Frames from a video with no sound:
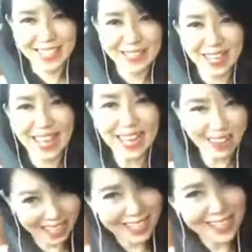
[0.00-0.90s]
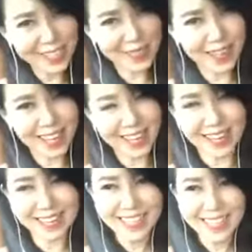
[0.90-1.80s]
所以还好赶得及回来
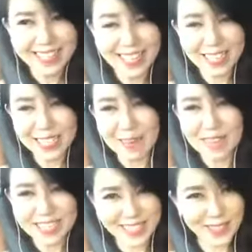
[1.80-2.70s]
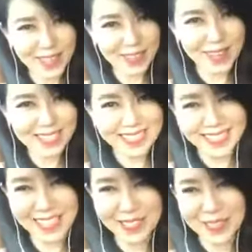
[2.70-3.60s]
哈，那一下飞机就赶快去
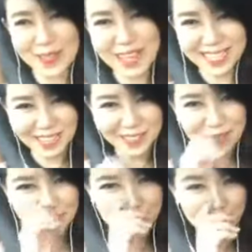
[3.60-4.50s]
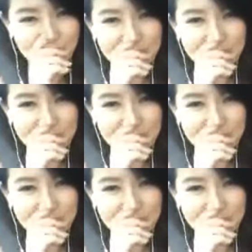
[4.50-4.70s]
厕所换好衣服，